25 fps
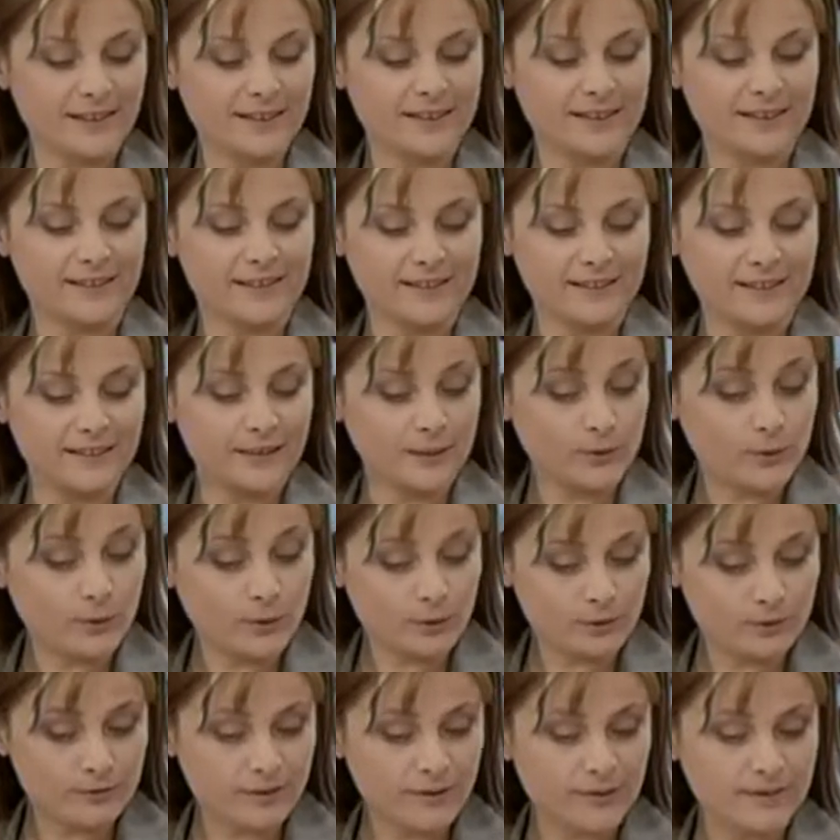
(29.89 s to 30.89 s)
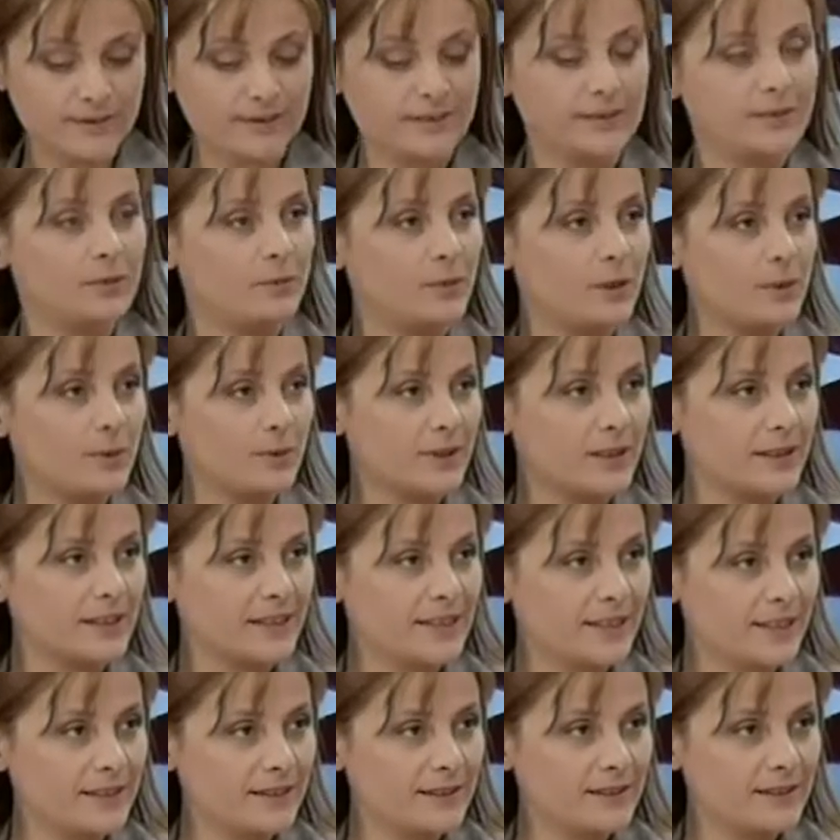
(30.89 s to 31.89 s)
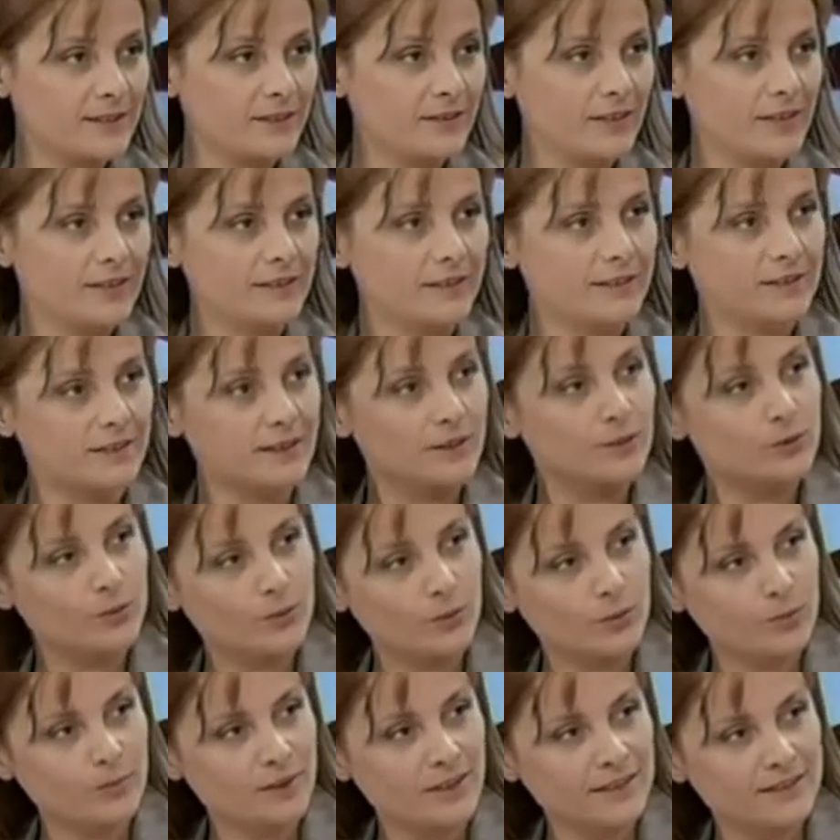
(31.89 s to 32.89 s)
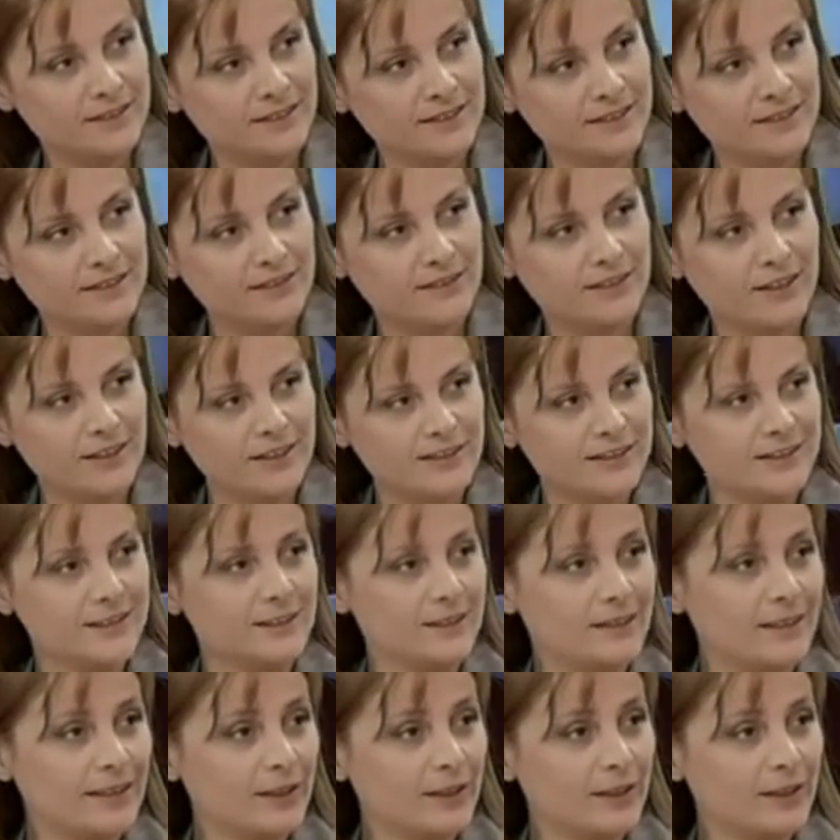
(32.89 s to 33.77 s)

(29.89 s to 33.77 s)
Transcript: E, terör var, başbakanın gezisi var, NATO toplantısı var,